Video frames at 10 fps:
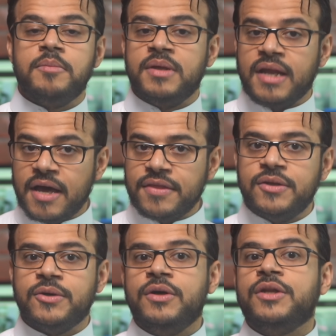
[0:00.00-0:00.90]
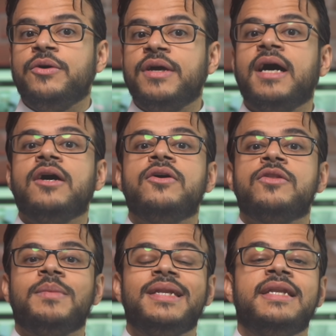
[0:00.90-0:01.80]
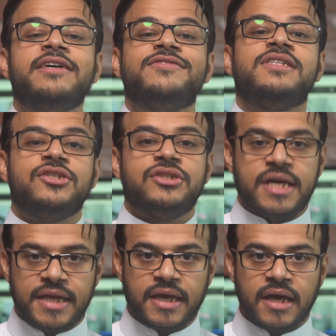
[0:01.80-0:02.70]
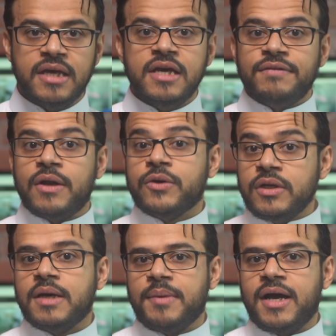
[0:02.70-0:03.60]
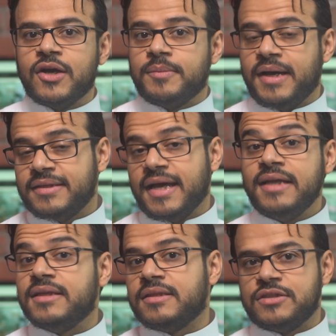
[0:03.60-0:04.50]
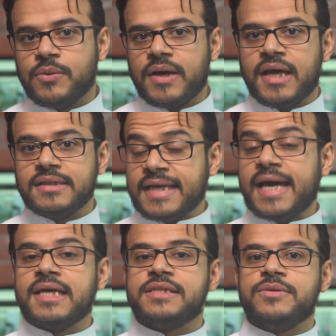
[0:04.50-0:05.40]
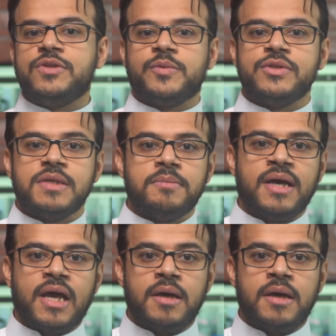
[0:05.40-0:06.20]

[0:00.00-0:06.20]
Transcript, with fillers: من هذا النوع انه ياخذ من نفس الشركه فلو قلنا معاكم احد احدث جوالات جالكسي وتبون سماعه